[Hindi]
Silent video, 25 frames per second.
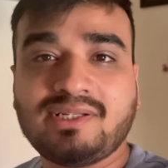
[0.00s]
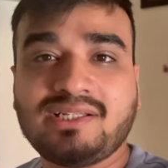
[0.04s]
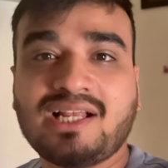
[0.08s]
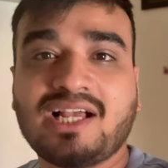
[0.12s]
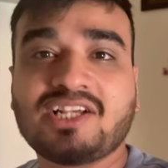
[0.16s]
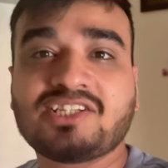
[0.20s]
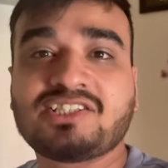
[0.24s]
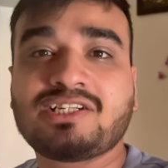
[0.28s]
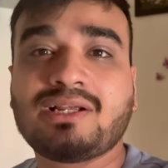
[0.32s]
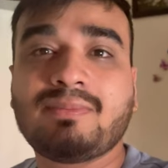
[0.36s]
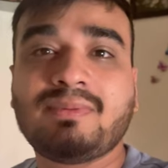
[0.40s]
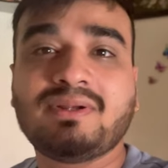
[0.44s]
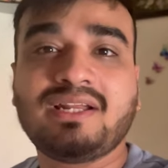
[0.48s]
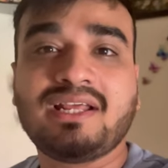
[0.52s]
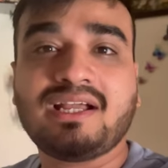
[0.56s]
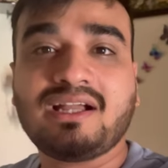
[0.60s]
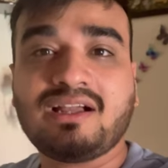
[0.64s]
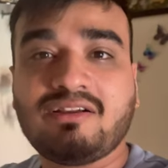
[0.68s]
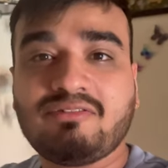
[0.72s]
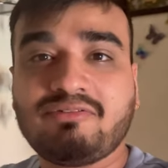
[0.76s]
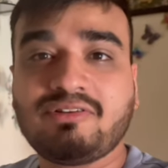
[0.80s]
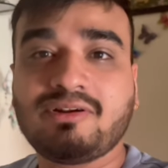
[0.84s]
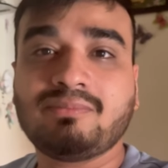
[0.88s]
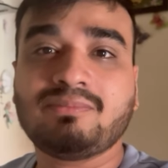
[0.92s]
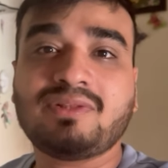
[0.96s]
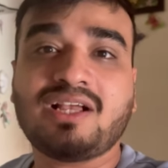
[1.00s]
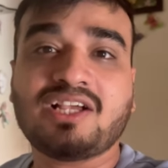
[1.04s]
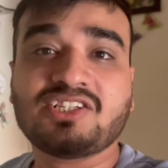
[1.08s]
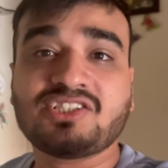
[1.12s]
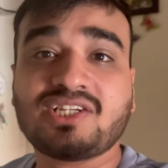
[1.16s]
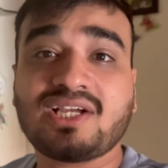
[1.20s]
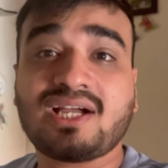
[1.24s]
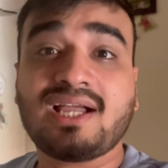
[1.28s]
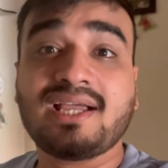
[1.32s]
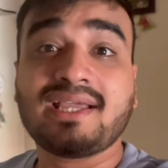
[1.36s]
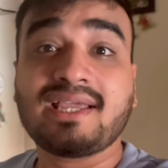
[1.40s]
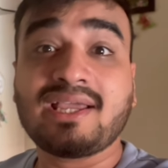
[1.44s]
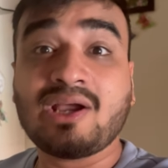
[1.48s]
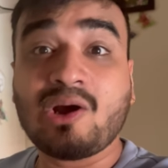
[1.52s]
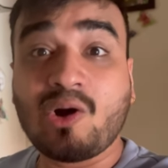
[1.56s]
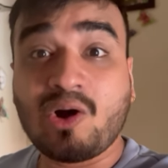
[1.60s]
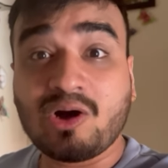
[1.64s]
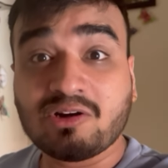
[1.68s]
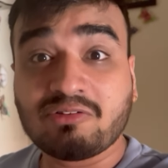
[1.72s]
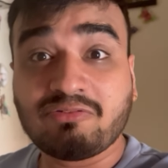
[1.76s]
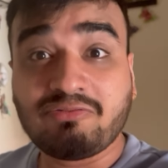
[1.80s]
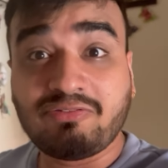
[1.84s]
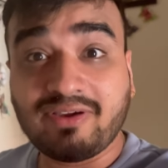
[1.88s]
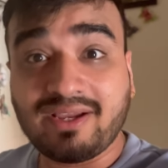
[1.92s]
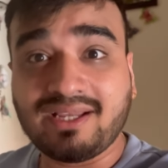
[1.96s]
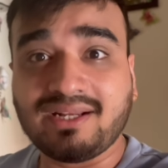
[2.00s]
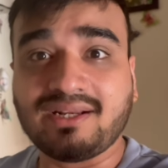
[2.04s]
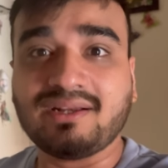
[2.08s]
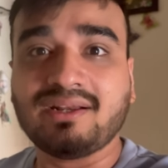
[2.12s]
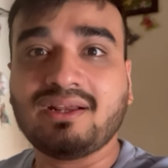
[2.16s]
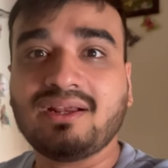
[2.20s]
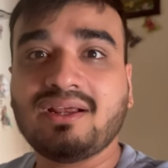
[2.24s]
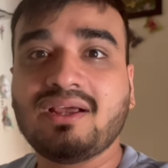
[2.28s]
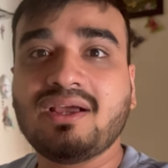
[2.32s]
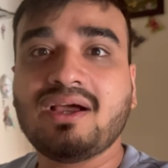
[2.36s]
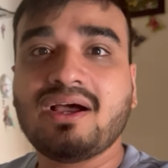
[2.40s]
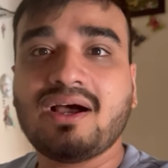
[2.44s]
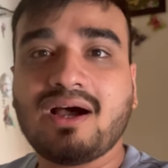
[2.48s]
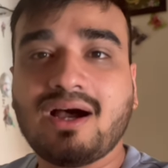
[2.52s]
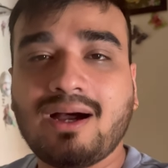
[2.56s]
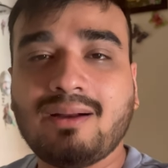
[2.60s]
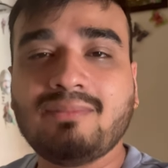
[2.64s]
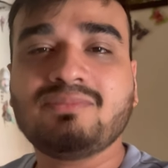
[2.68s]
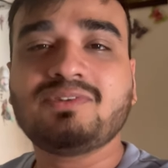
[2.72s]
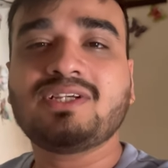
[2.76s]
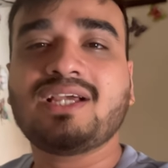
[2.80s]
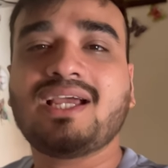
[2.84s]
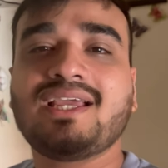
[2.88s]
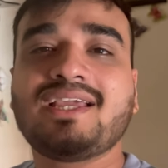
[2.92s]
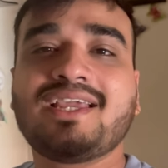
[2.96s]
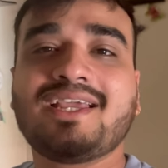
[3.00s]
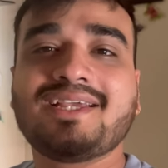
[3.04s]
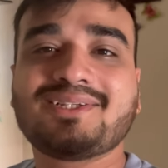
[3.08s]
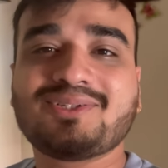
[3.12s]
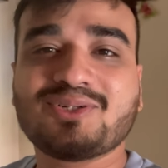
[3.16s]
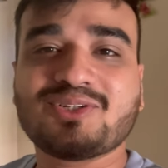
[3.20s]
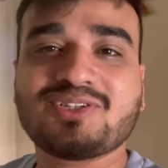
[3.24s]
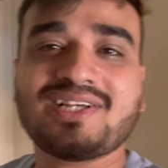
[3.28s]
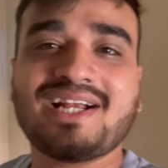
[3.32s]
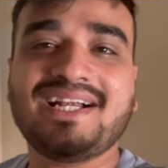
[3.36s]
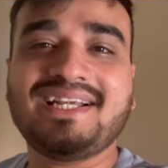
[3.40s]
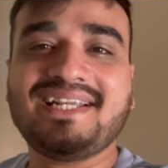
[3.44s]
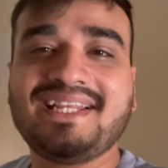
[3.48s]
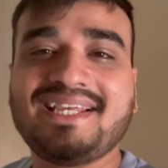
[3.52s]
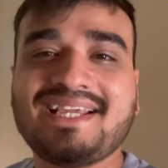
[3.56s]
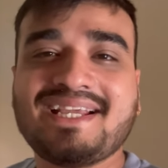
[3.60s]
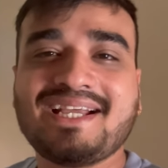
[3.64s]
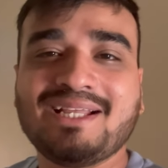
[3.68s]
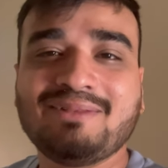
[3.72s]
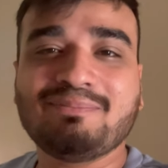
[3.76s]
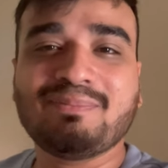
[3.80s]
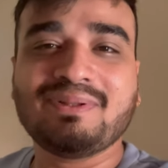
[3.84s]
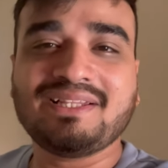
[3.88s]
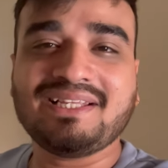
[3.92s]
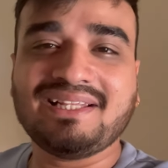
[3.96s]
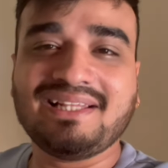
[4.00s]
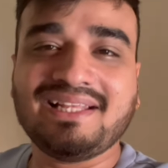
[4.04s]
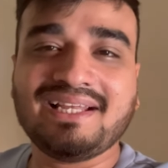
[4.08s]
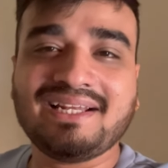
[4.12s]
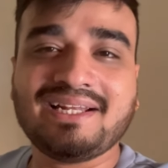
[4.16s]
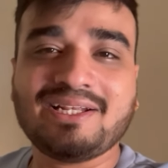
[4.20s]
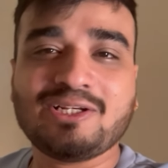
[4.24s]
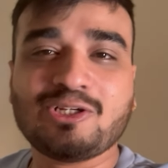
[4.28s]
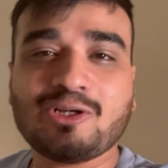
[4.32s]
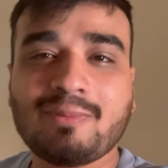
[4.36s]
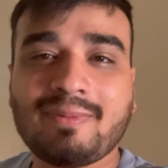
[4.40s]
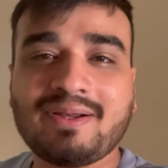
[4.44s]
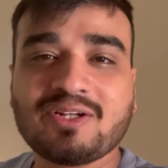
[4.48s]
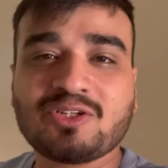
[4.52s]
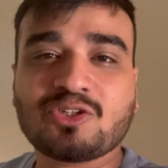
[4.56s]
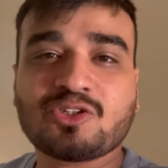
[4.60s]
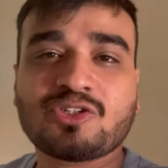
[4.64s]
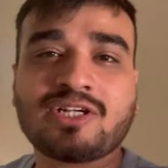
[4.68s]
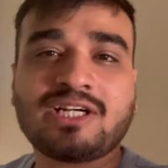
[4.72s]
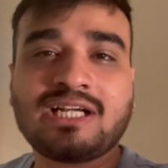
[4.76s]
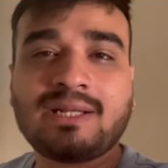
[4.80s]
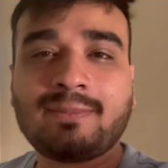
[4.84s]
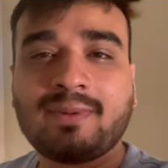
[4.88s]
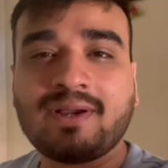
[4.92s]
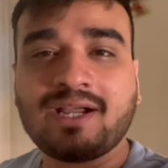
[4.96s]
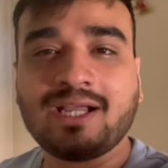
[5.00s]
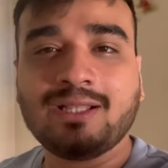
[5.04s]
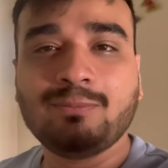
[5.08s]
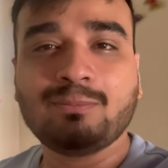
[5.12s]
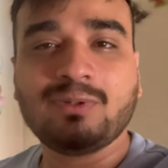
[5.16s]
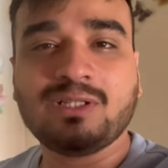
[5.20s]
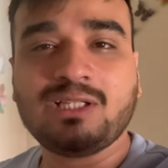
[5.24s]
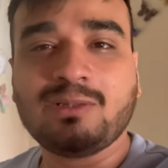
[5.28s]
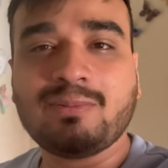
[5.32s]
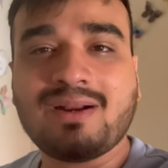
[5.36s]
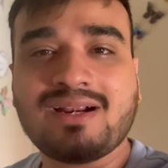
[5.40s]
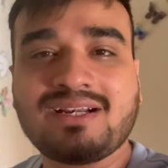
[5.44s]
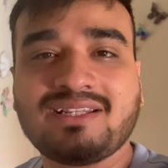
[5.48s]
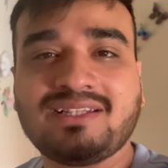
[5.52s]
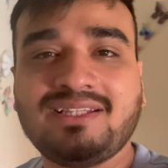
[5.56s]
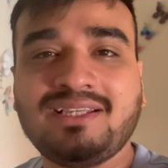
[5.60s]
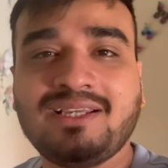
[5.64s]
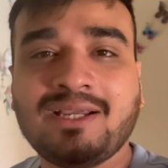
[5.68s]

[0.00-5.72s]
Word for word: नाश्ता बनेगा फिर हम नाश्ता खाएंगे और फिर हम जाएंगे सोसाइटी की गणपति लेने जो हमारी सोसाइटी में गणपति बैठती